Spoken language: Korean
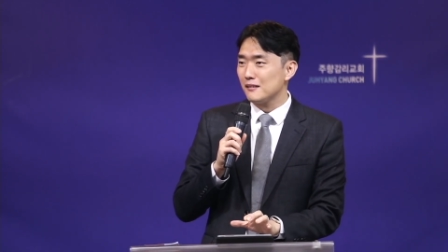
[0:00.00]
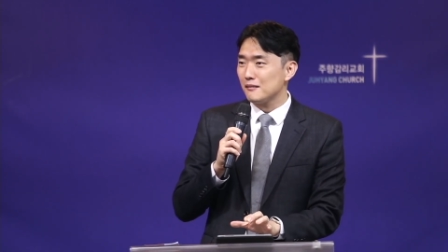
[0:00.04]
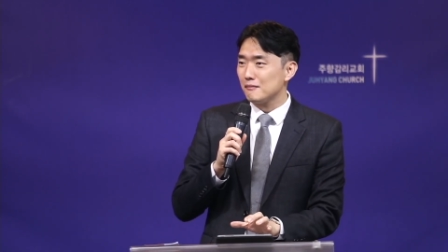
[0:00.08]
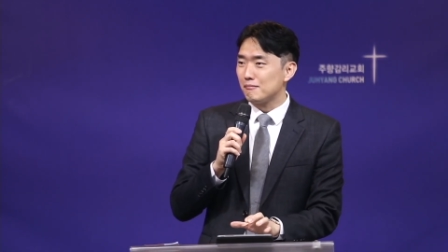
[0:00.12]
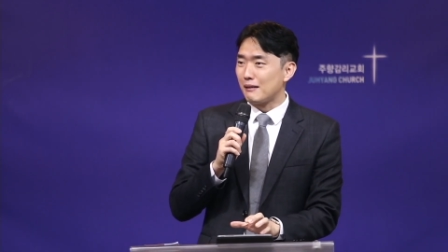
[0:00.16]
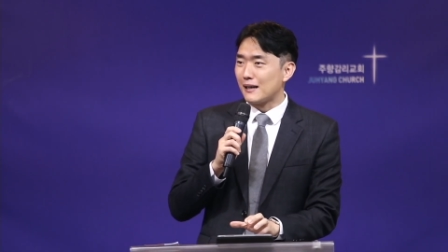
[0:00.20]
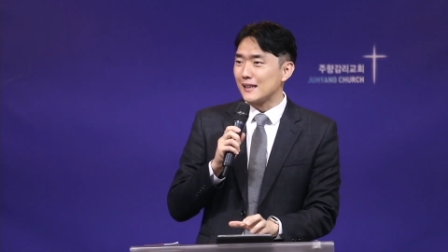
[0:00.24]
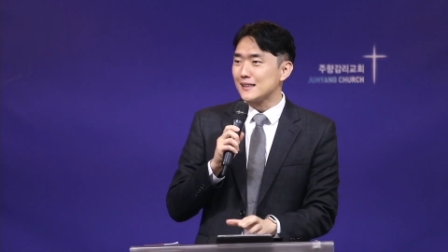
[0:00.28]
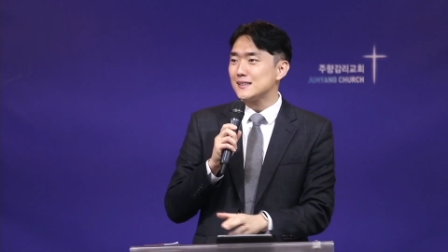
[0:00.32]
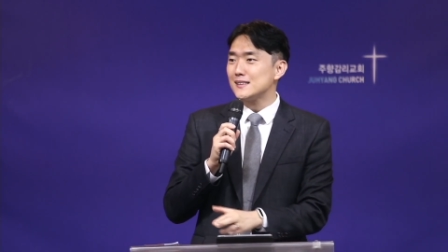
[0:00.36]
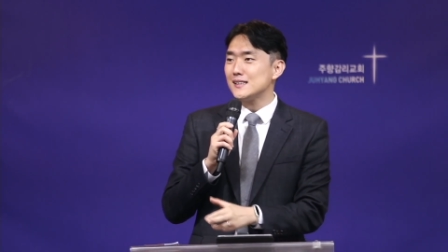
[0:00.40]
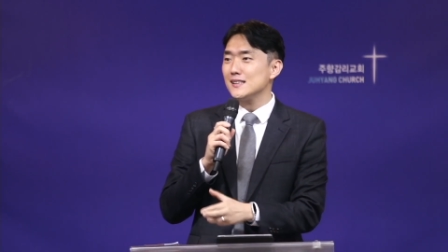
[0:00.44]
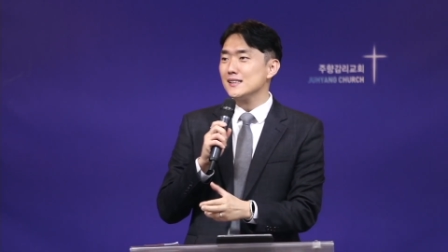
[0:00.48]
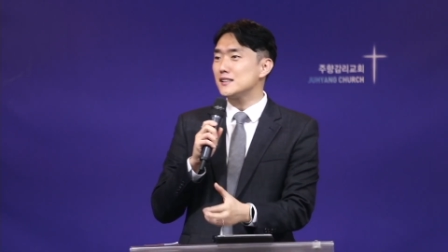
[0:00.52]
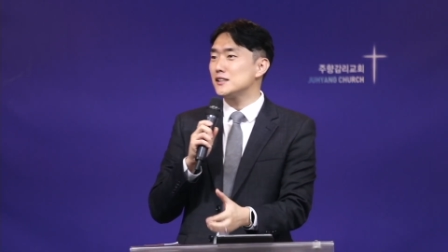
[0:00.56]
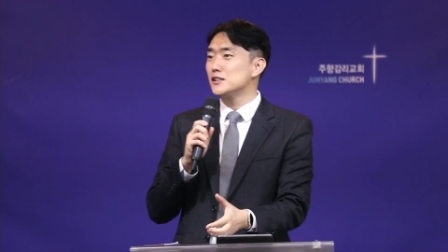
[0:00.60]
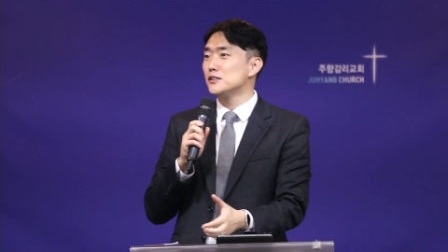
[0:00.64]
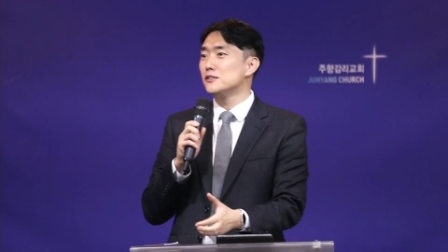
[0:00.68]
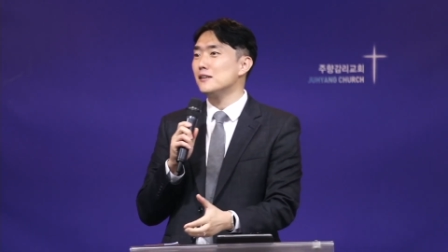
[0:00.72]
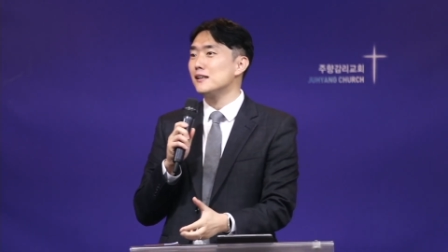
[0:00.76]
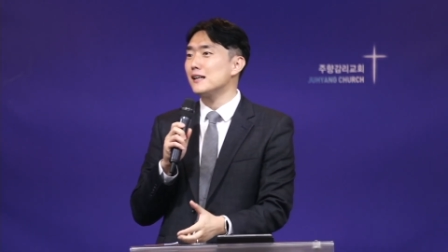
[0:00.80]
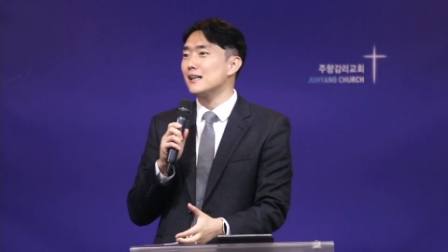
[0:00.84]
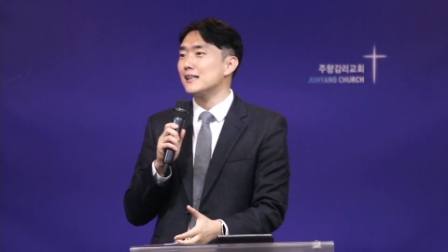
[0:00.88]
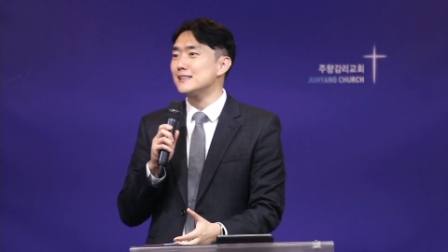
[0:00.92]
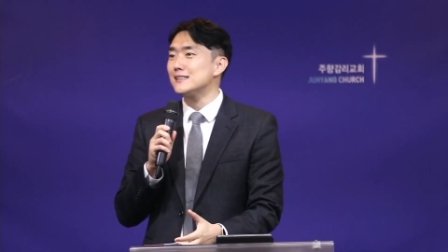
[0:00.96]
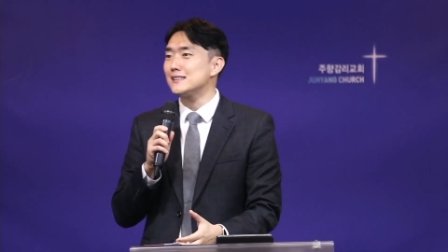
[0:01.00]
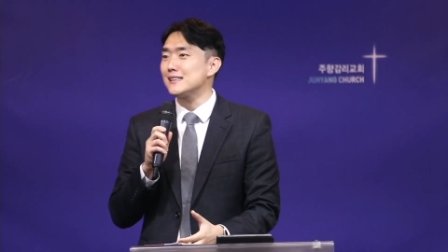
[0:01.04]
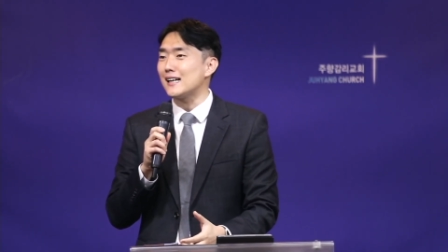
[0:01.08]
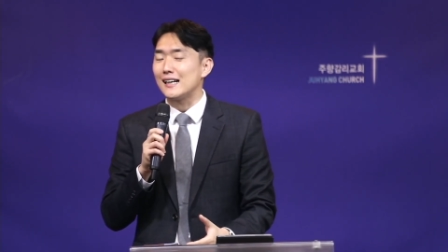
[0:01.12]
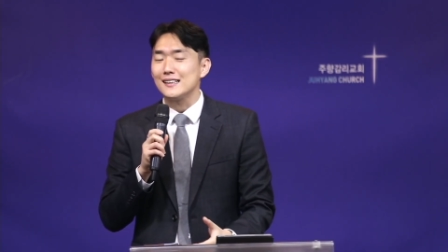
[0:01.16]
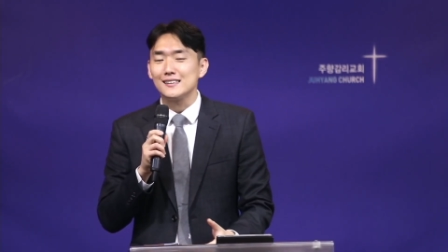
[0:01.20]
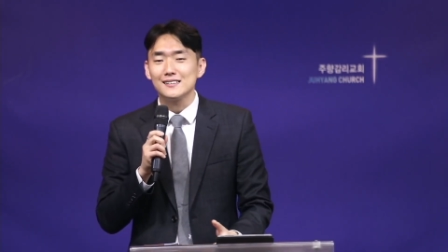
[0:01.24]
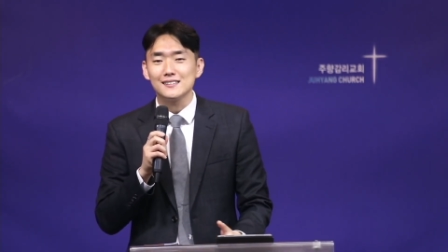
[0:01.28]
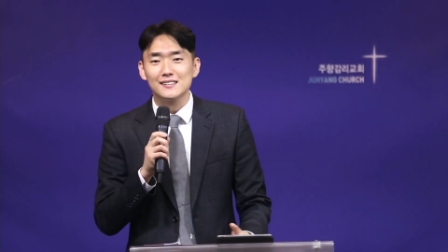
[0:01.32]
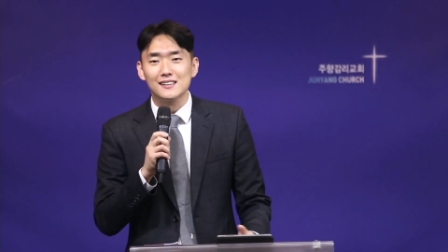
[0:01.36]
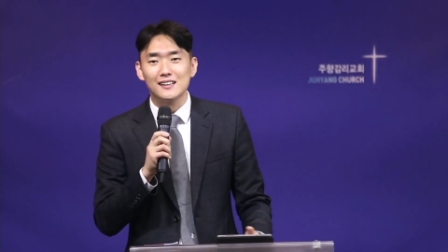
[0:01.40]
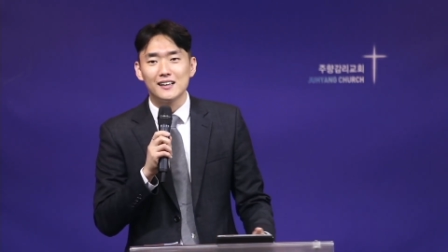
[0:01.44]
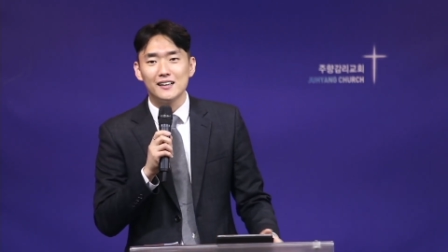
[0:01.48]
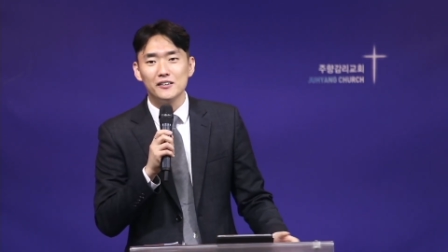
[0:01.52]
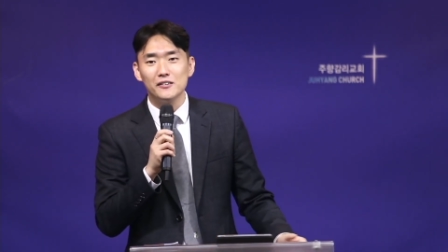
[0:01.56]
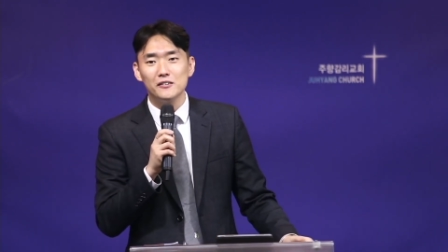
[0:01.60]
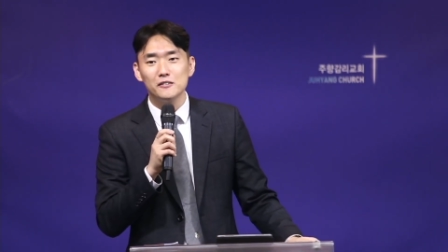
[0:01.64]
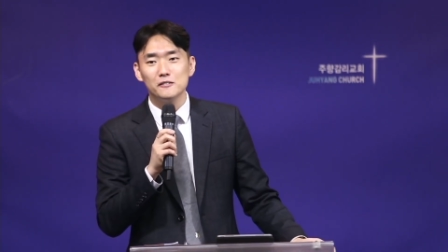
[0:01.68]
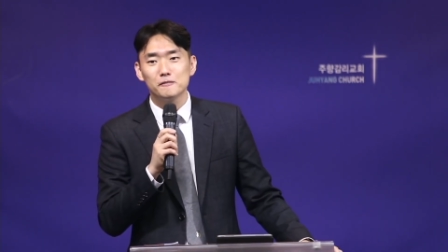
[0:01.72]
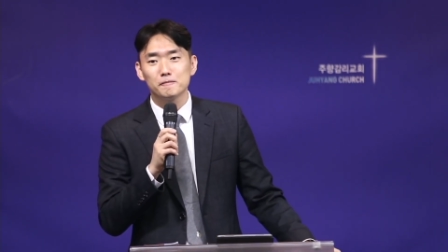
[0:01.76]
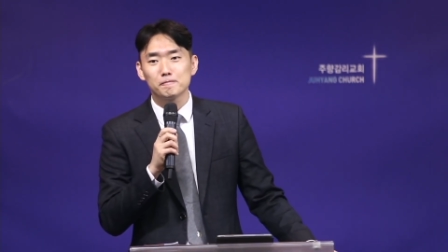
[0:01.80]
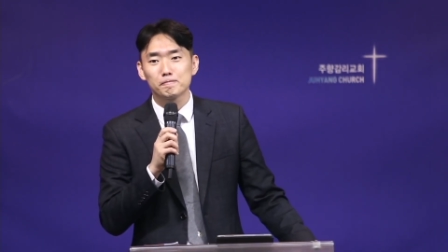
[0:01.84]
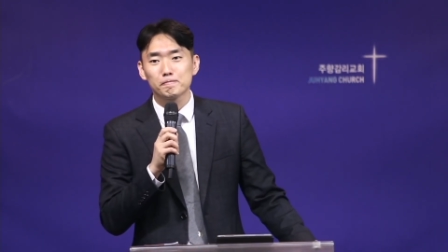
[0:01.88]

마치 그와 같지 않을까요?